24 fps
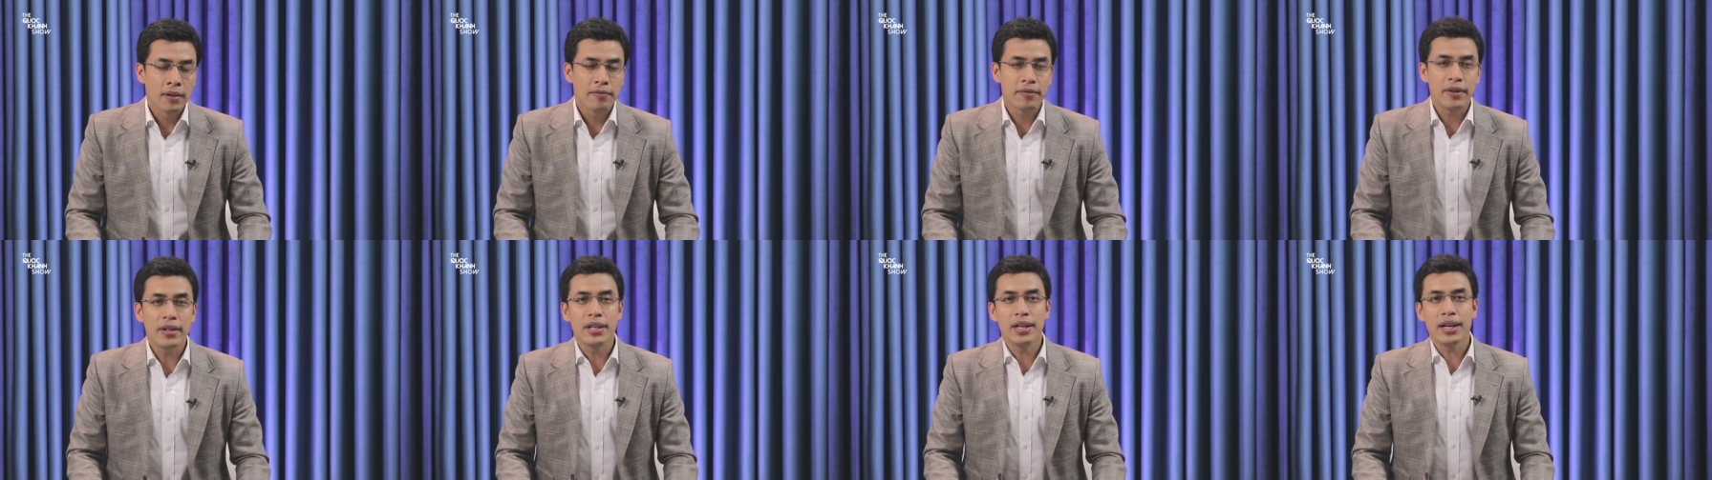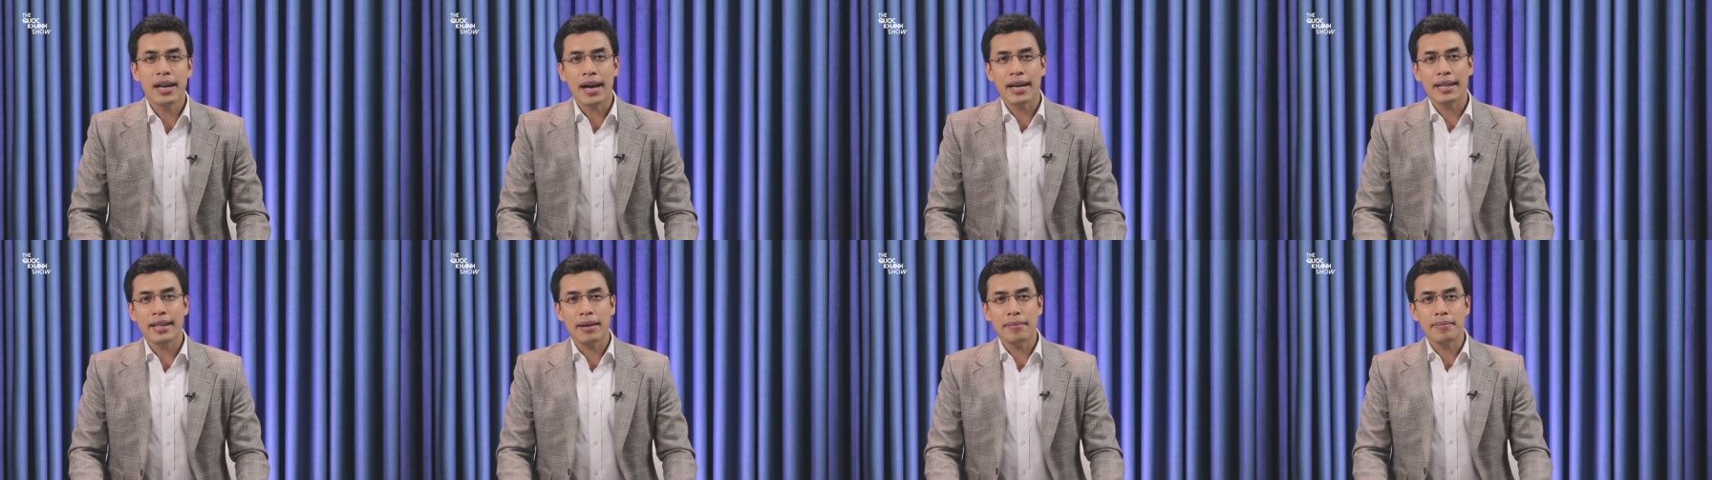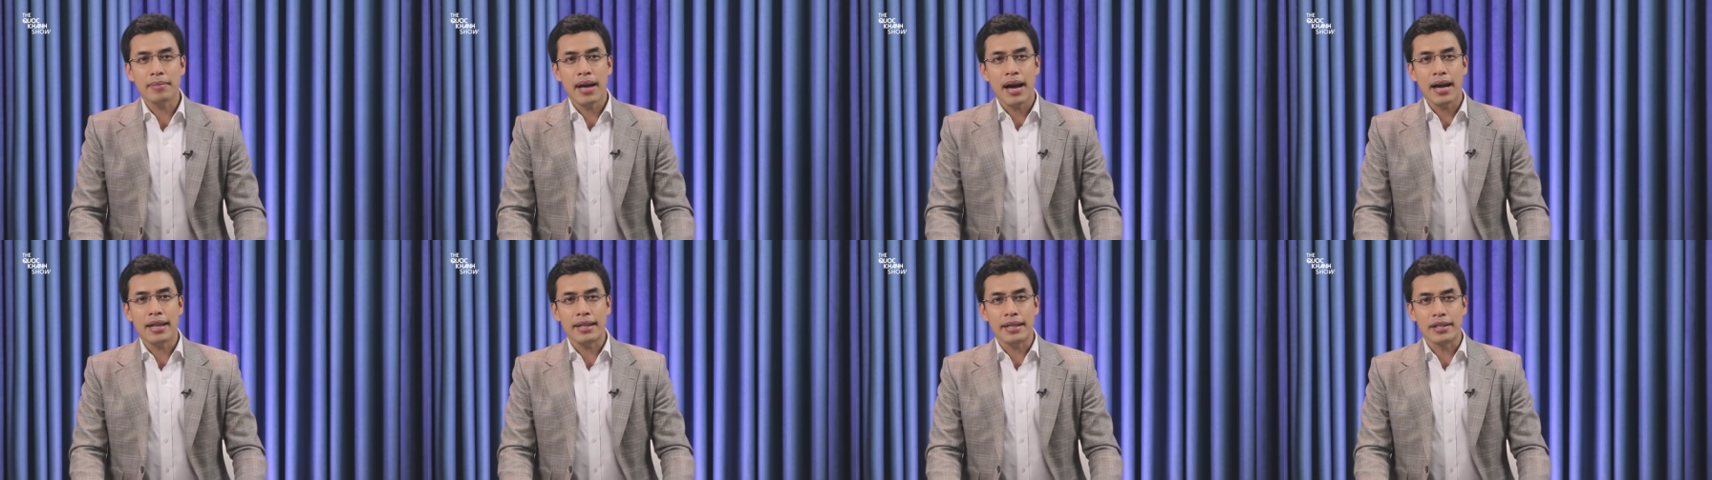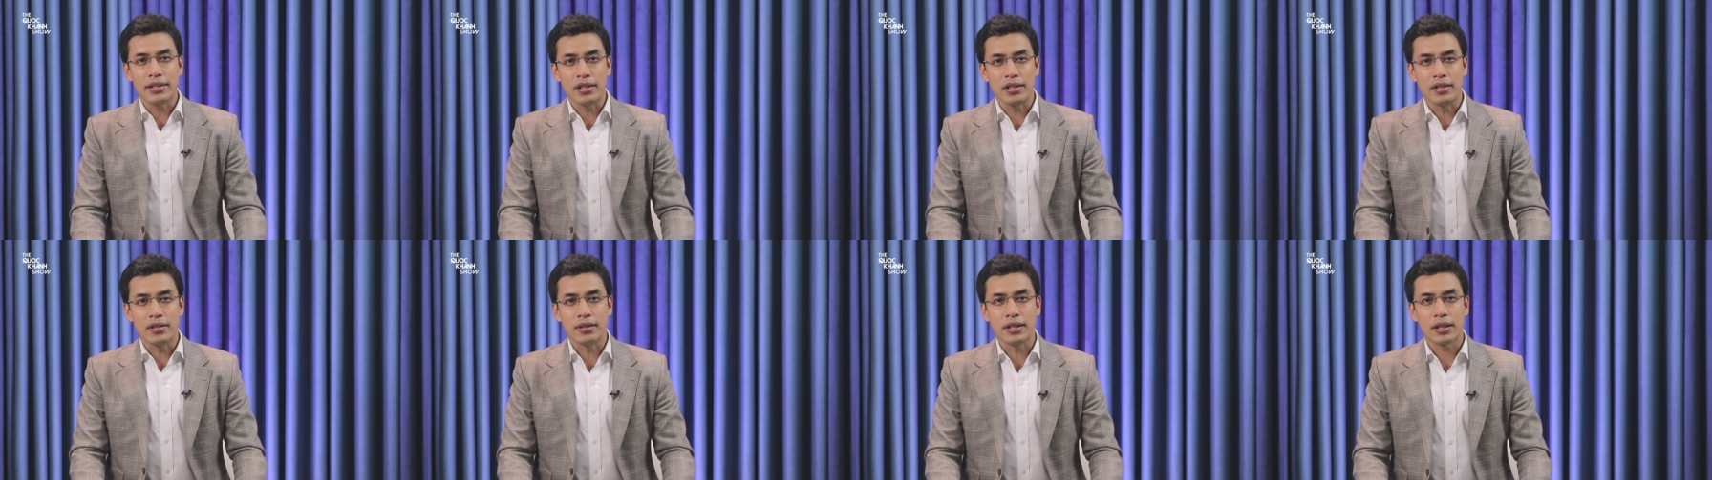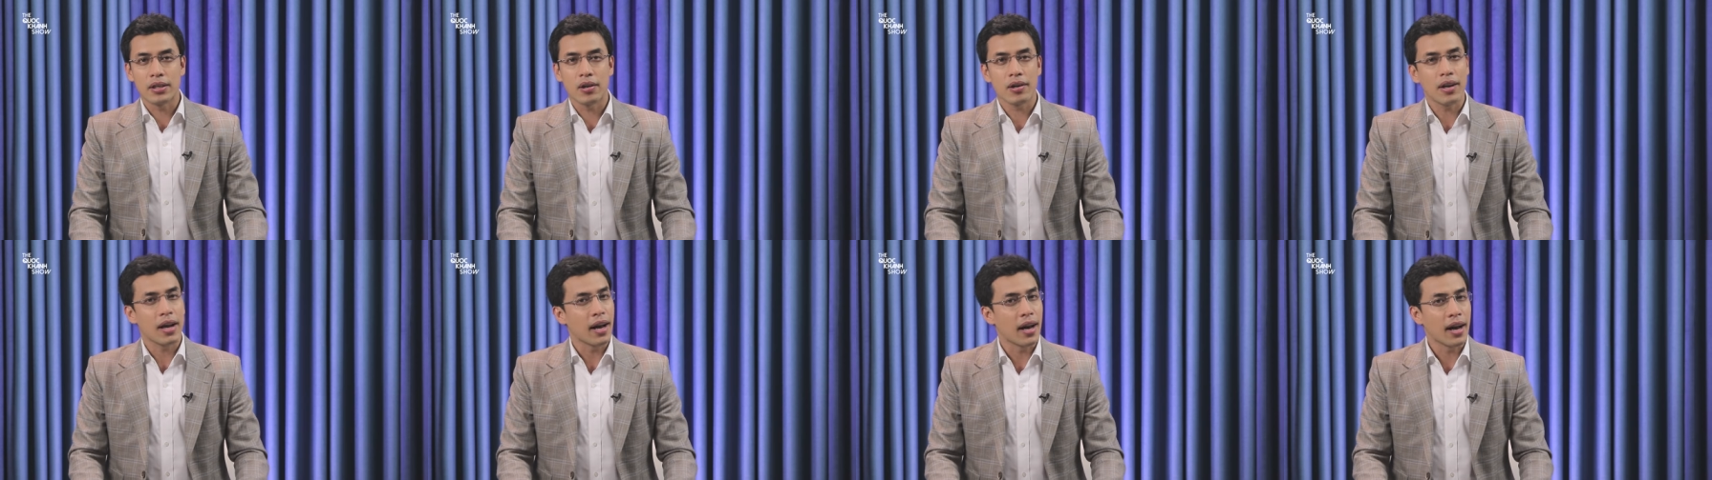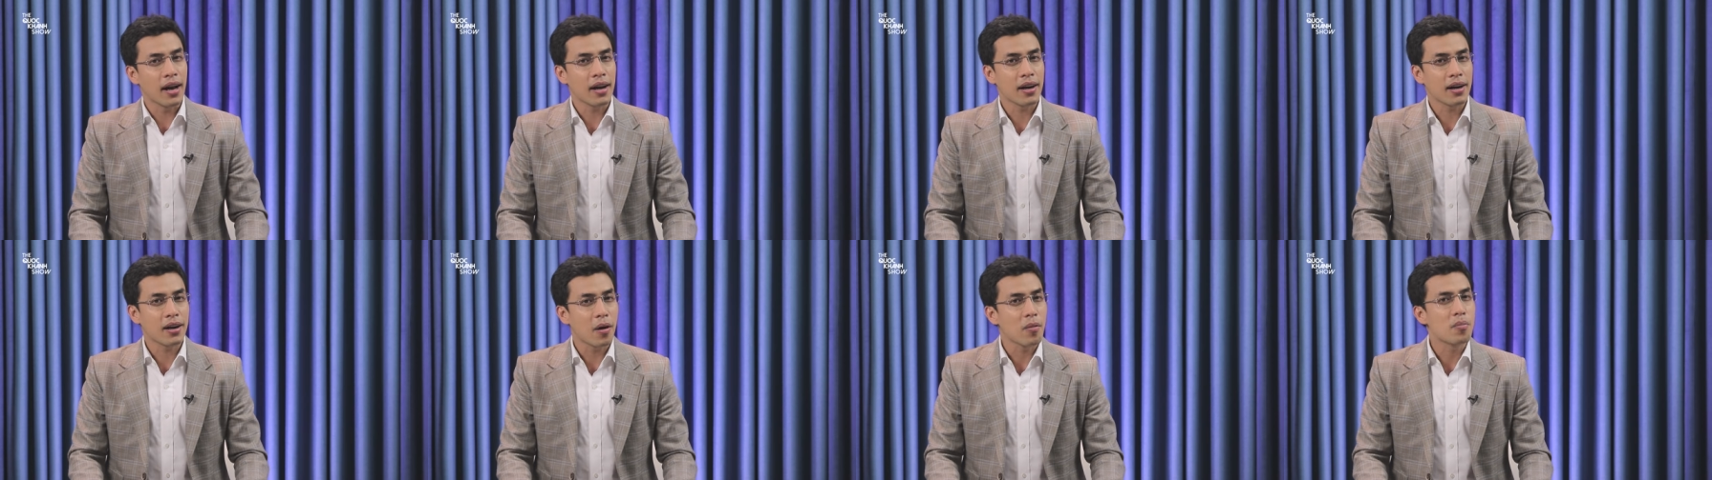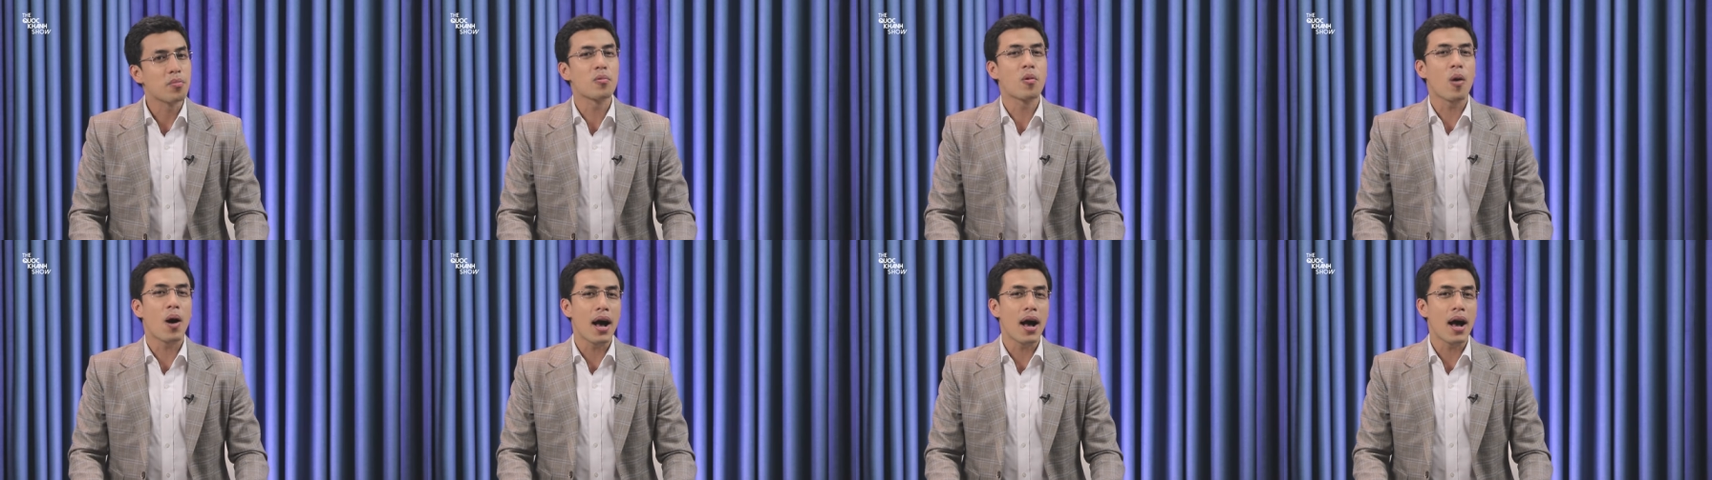Với những ai tham gia thị trường thì có lẽ không